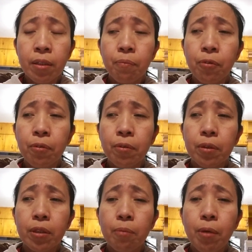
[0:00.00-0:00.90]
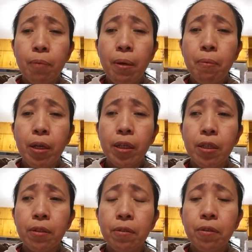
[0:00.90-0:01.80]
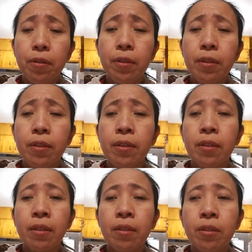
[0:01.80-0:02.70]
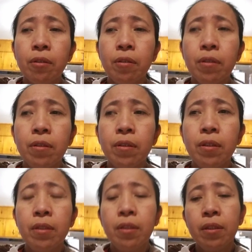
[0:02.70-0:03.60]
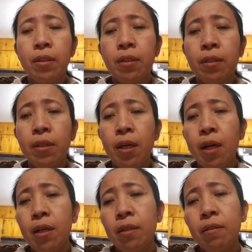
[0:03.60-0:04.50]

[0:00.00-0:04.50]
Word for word: for sa mga pamangkin ko. So, yeah.